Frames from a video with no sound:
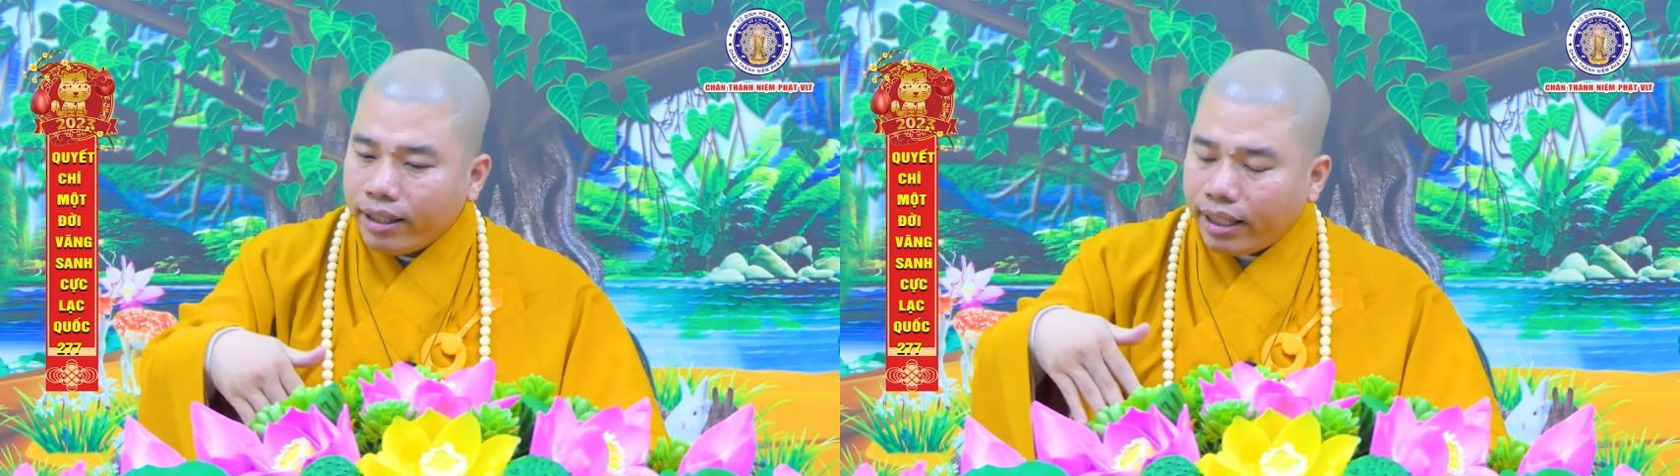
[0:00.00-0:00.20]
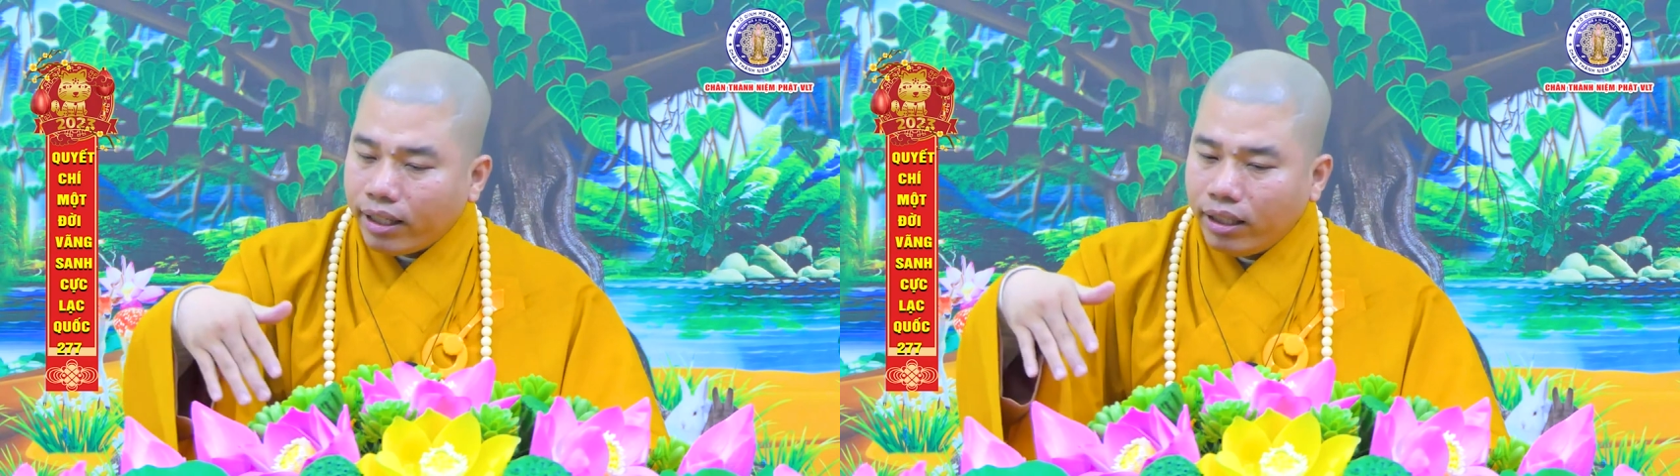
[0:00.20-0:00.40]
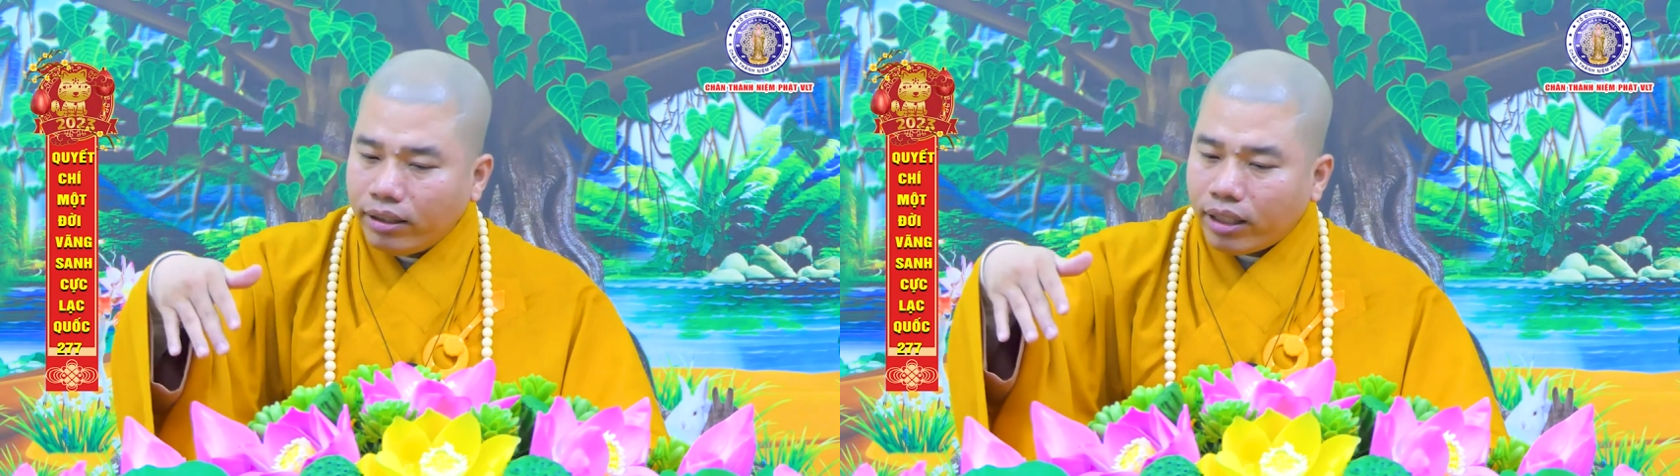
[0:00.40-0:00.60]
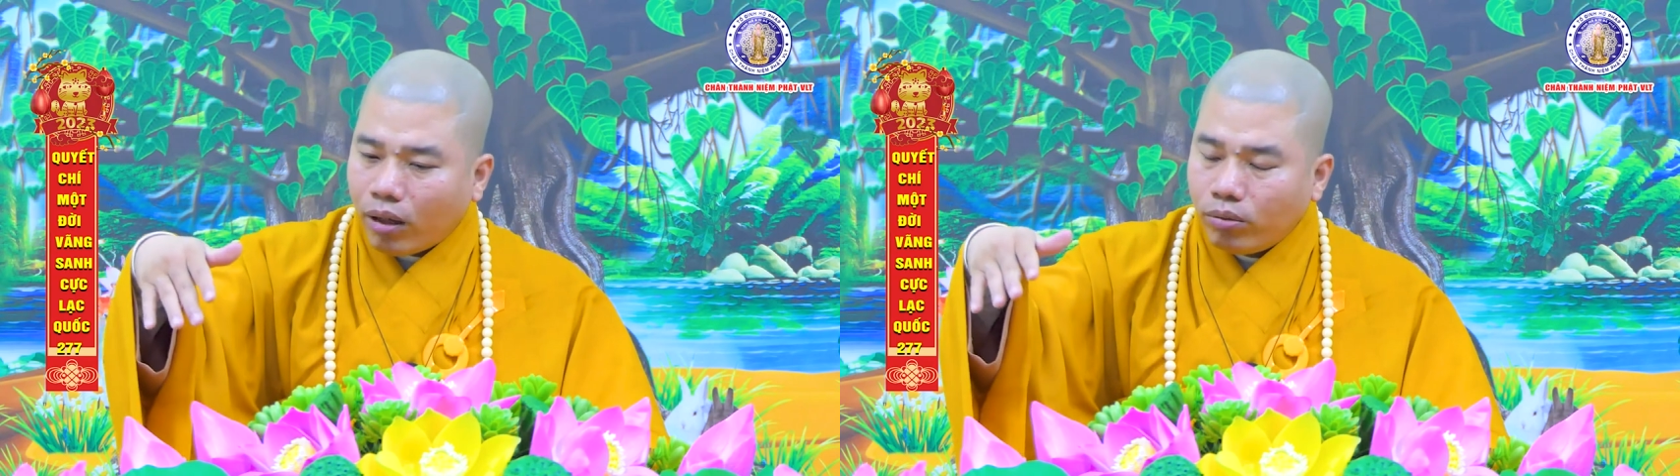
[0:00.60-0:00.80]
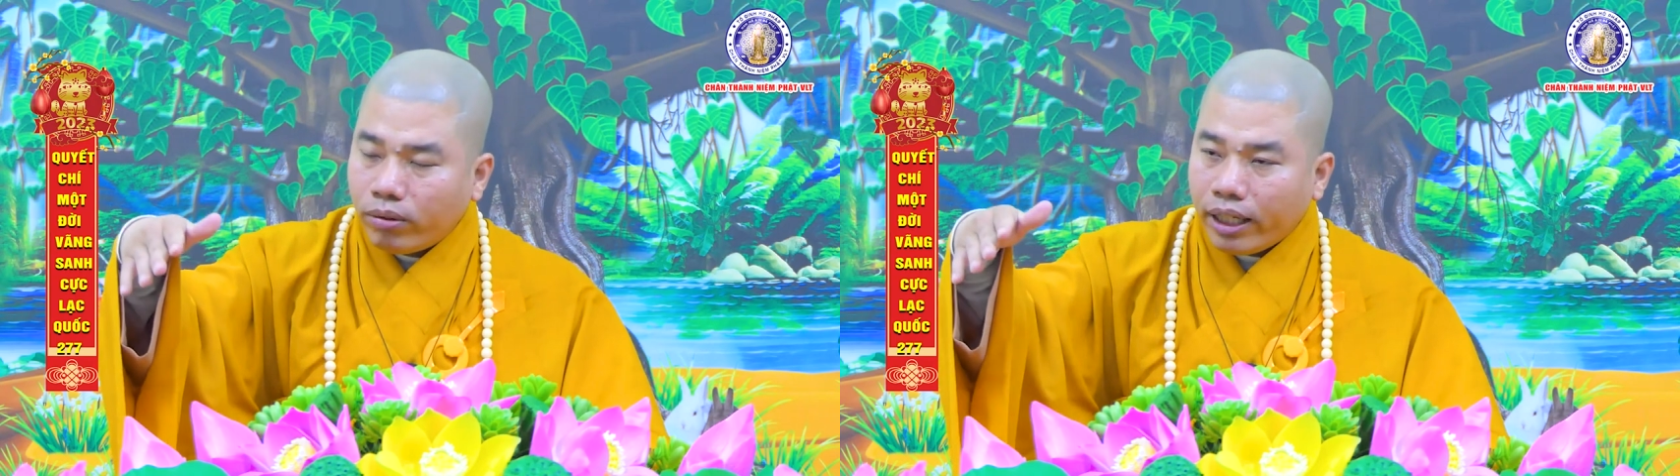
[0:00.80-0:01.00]
gia đình
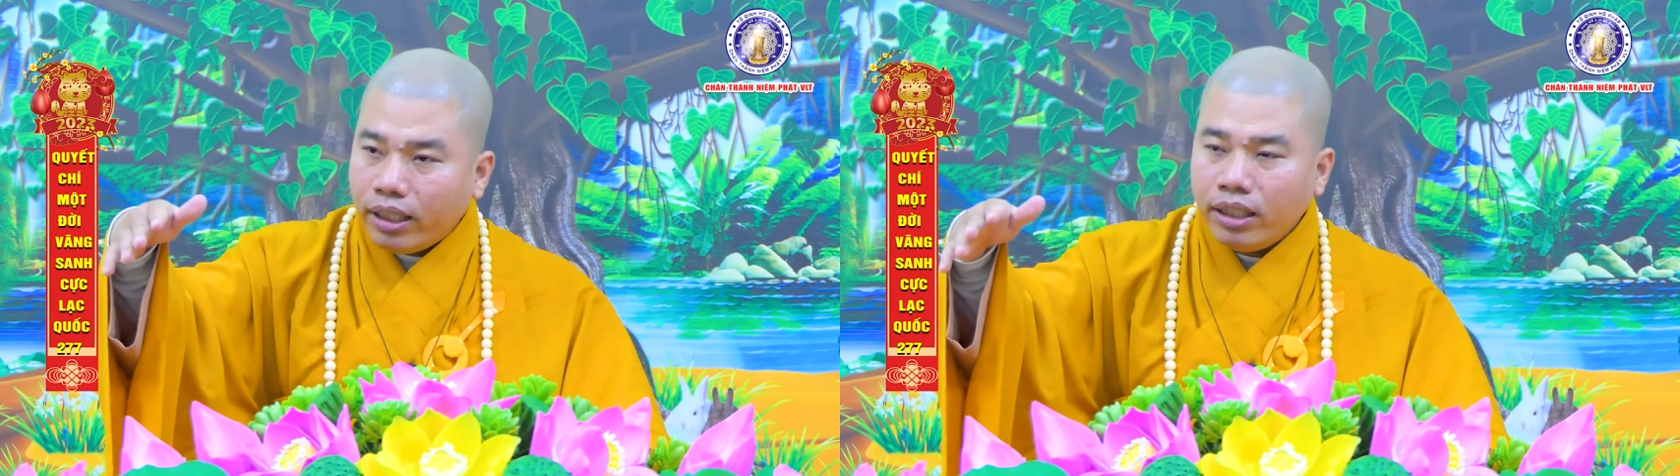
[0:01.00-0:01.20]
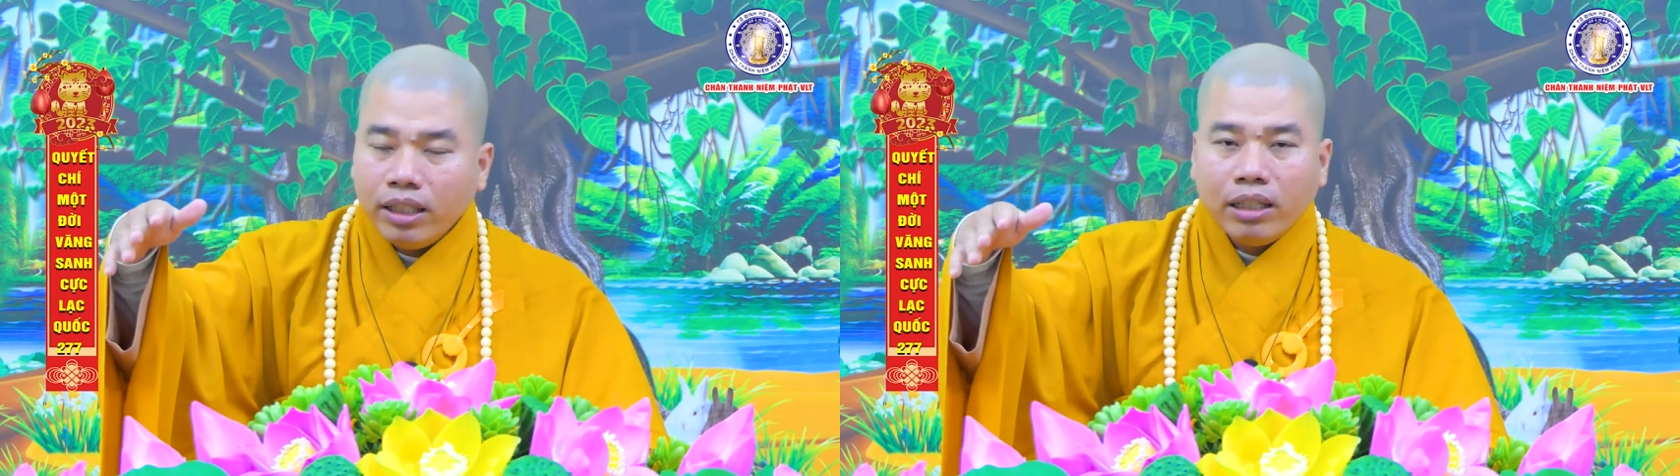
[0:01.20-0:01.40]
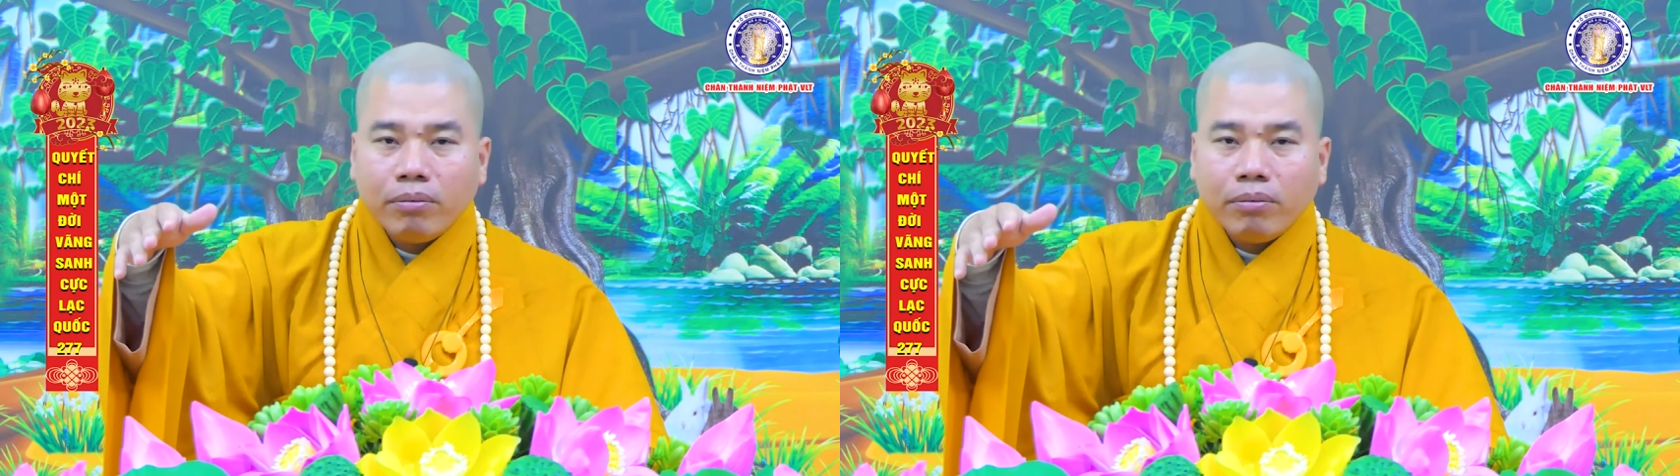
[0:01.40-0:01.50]
chồng hay